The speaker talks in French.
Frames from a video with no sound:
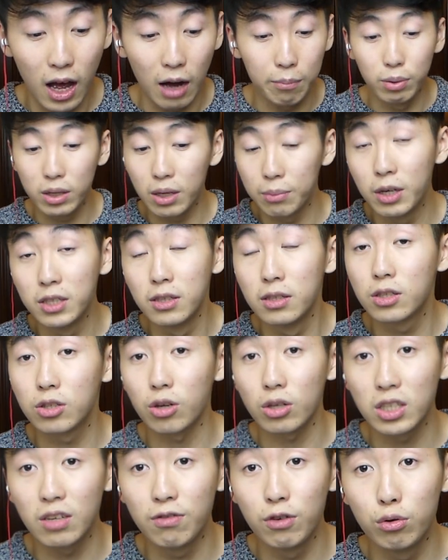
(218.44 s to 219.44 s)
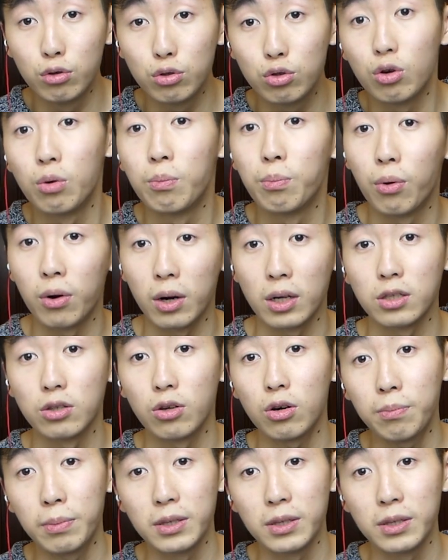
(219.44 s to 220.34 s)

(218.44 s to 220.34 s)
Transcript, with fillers: un Pokémon sans évolution pour l'instant,